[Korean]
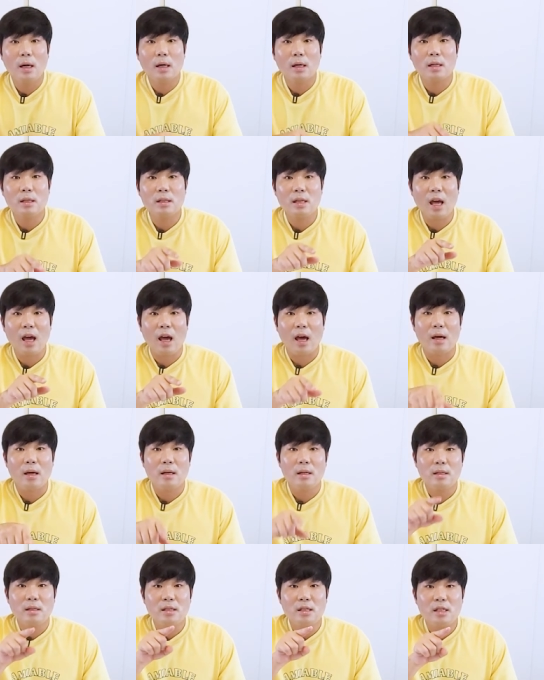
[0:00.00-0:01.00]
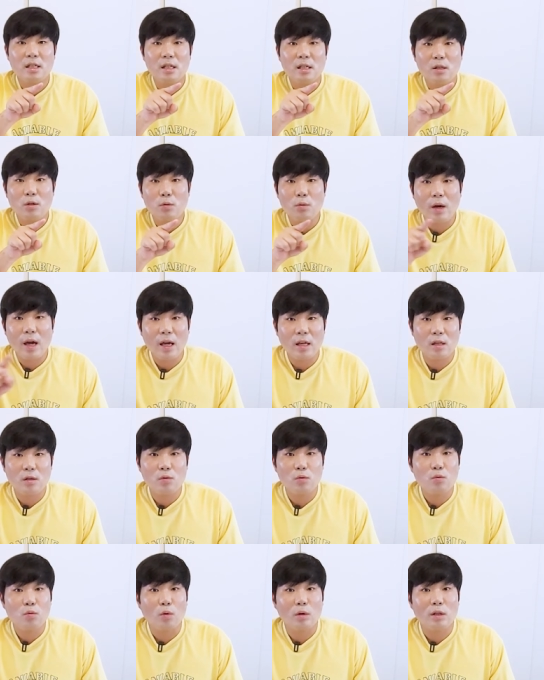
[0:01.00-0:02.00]
근데
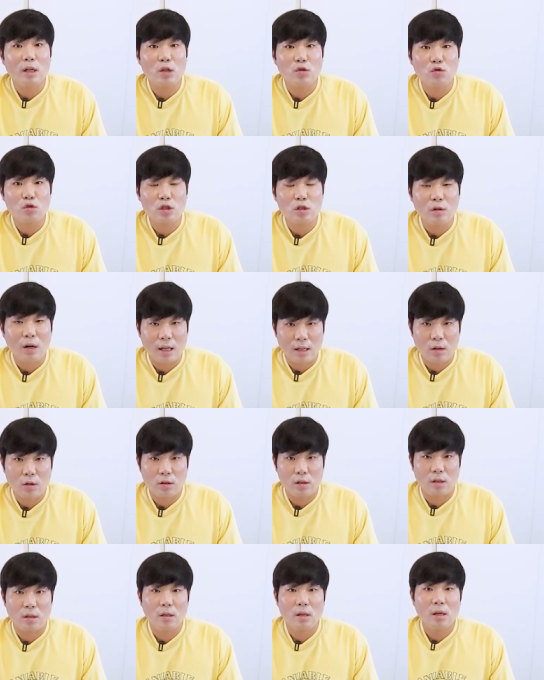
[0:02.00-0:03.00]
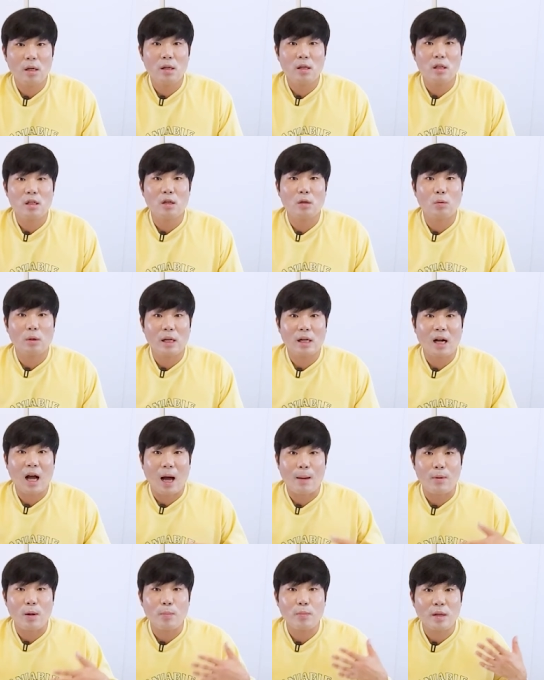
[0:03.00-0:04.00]
칭웨는 원래 수식어 아니거든 이건 원래
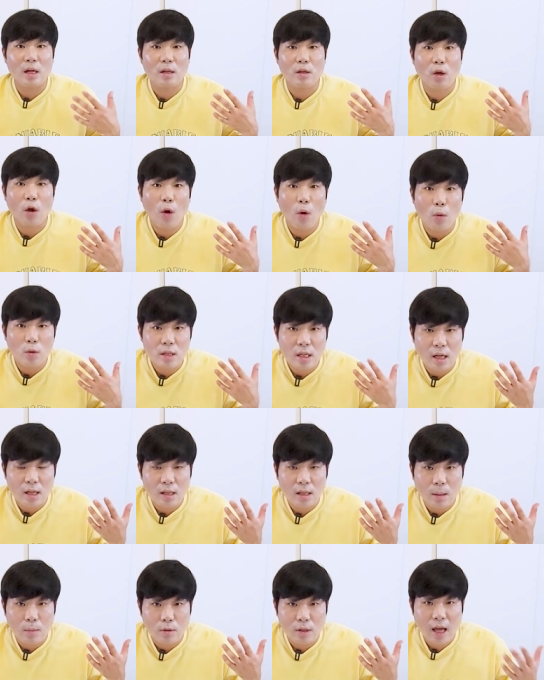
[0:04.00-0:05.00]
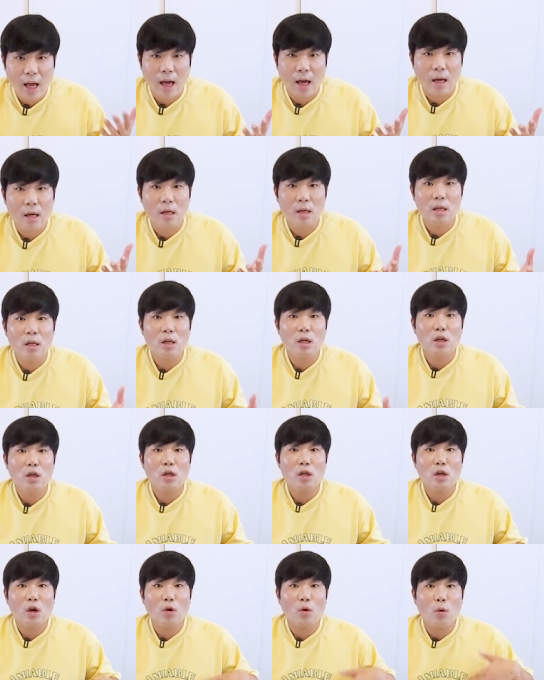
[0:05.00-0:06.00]
가볍다는 형용사기 때문에
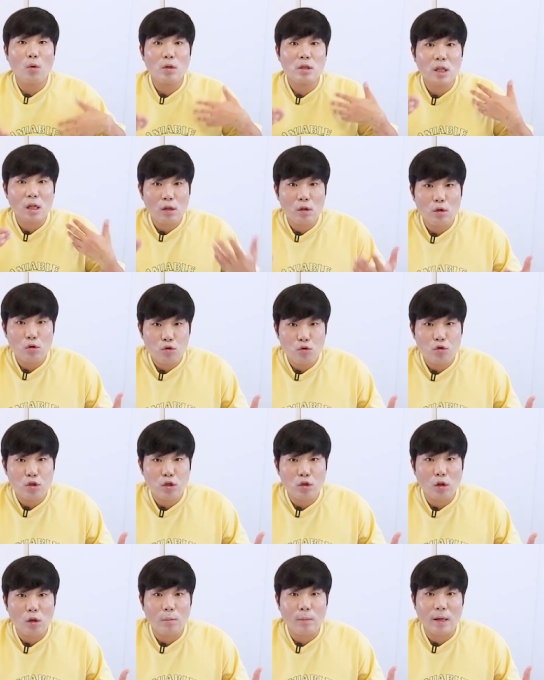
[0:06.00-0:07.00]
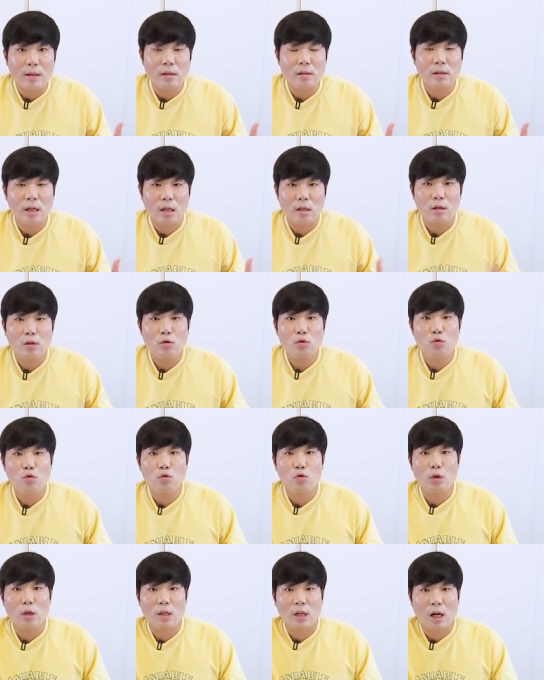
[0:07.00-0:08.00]
형용사를 수식어로 만들 때는
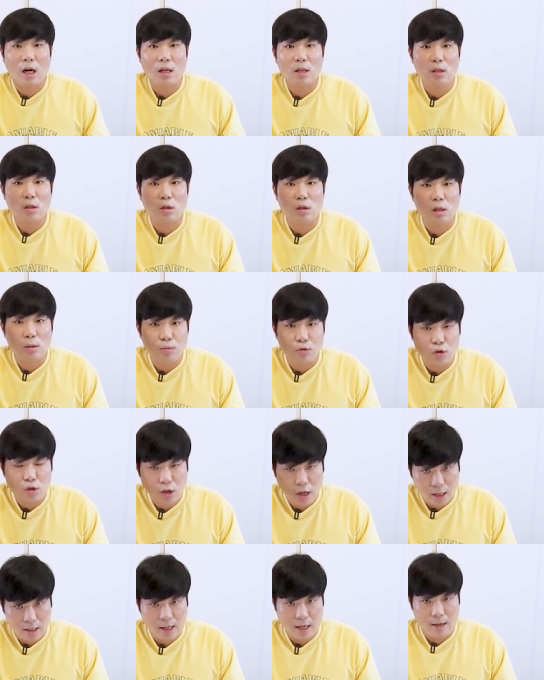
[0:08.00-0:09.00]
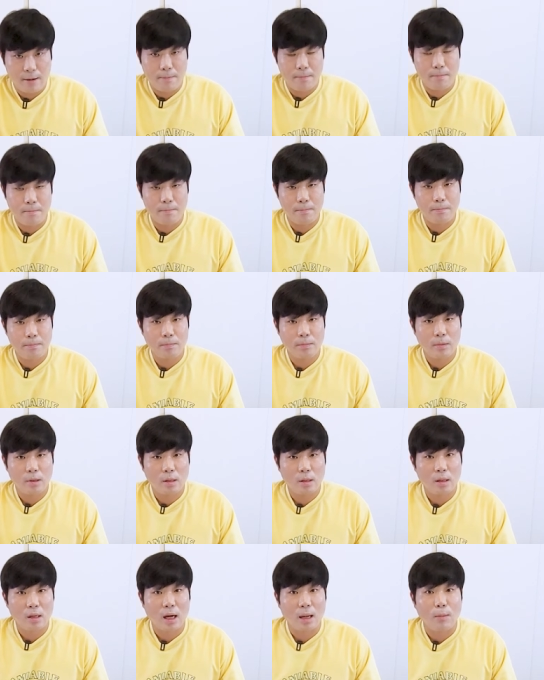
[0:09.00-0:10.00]
뒤에다가 더를 붙여야 돼
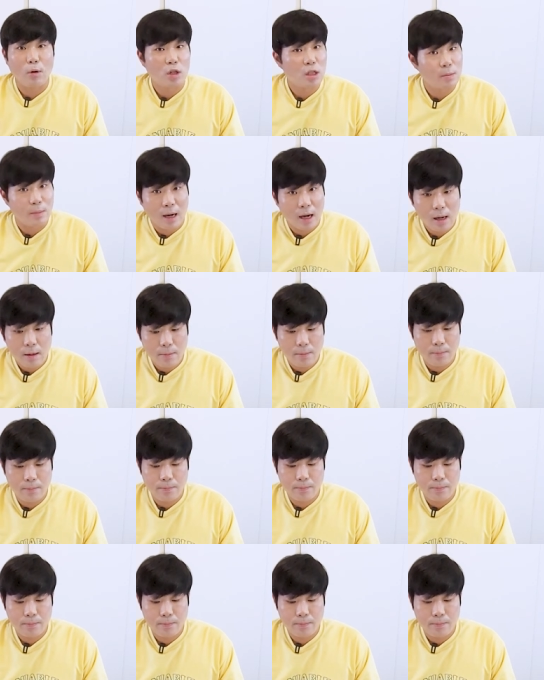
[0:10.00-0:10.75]
까먹지 마자